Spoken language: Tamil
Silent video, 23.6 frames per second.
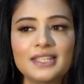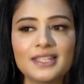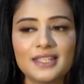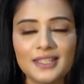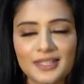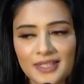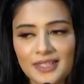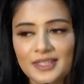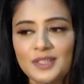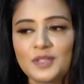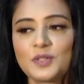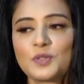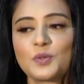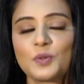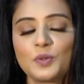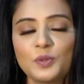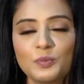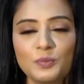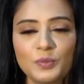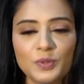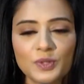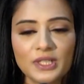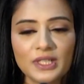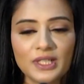என் கதையை
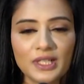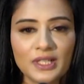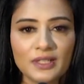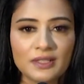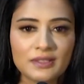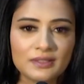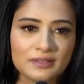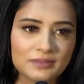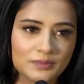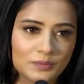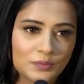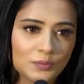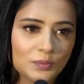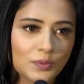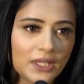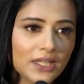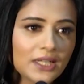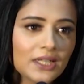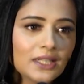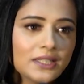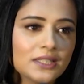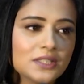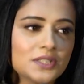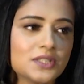சொல்லும்போதே நான்
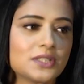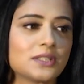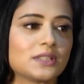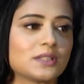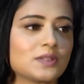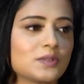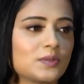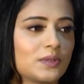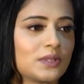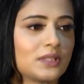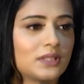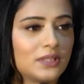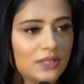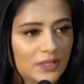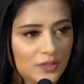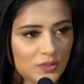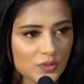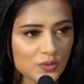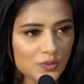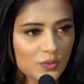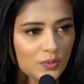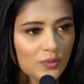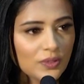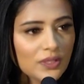ஒரே கண்டிஷன் தான் சொன்னேன்
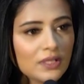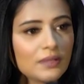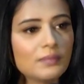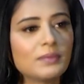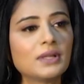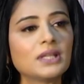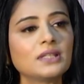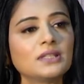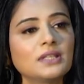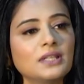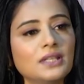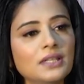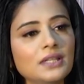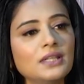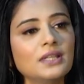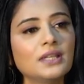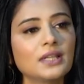நீங்கள் சொன்ன மாதிரியே